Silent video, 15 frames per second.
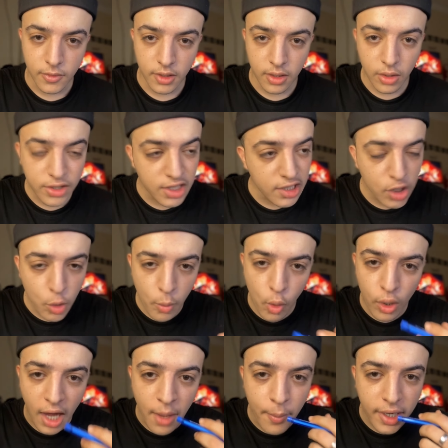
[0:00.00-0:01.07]
الجيش اليوم
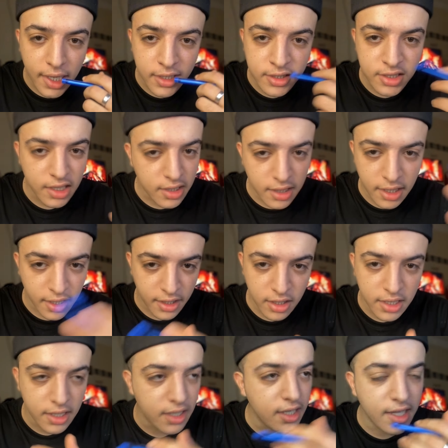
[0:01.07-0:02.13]
والله ما كان الجيش اللي كنت
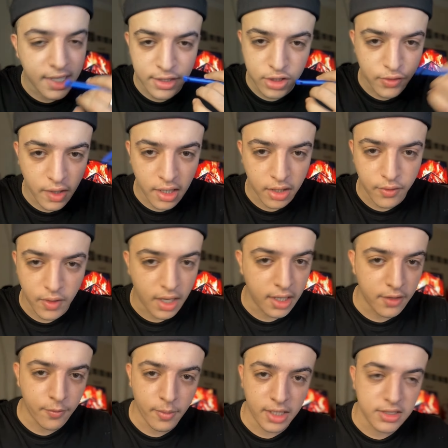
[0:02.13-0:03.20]
اللي كنتفرج فيه انا
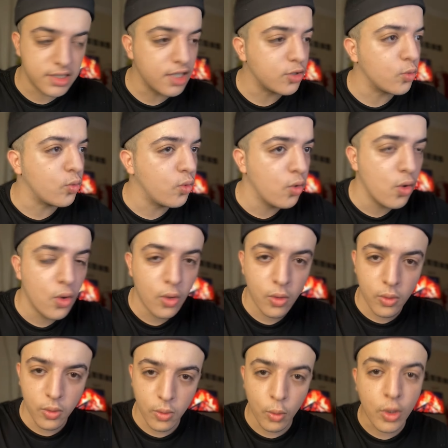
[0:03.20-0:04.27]
في ماتشات و...
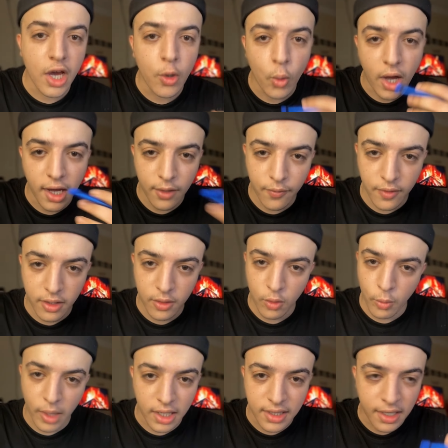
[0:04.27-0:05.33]
وكانوا خايفين وما
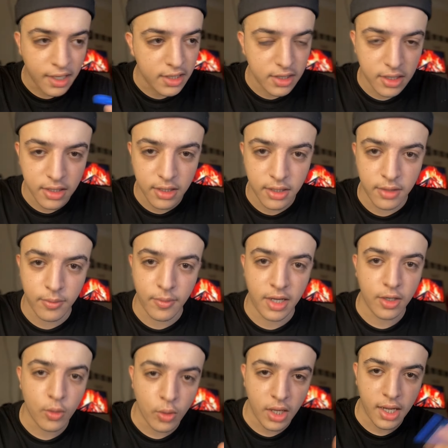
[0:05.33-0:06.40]
قدرناش اننا
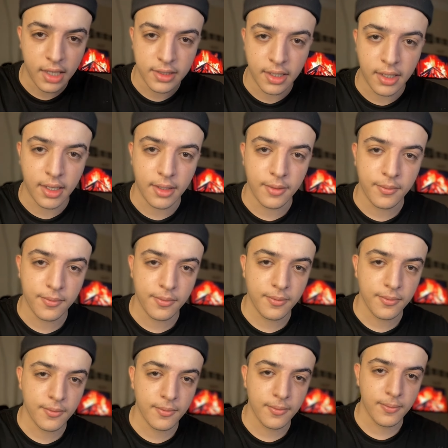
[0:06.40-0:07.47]
نماركو على خاطرنا
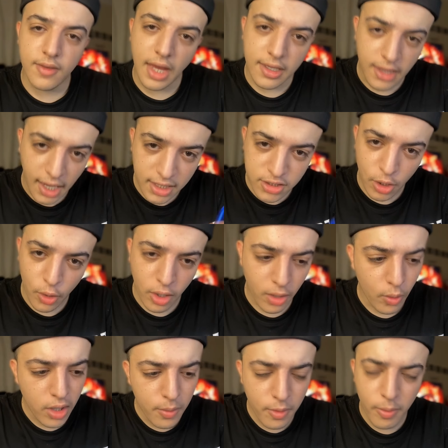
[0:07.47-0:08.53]
زائد حاجه اخرى
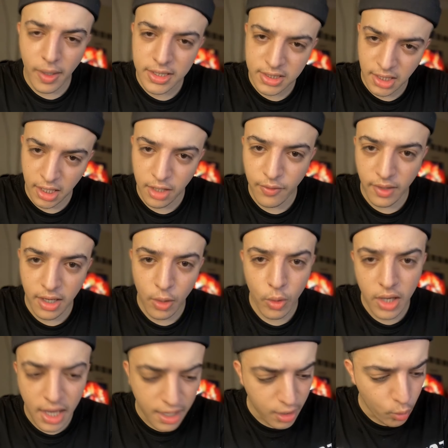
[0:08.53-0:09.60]
واللي ما بغيتش نحلف عليها
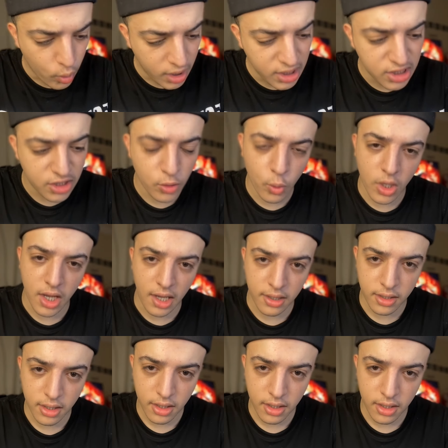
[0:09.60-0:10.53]
وهي انه كاين شي واحد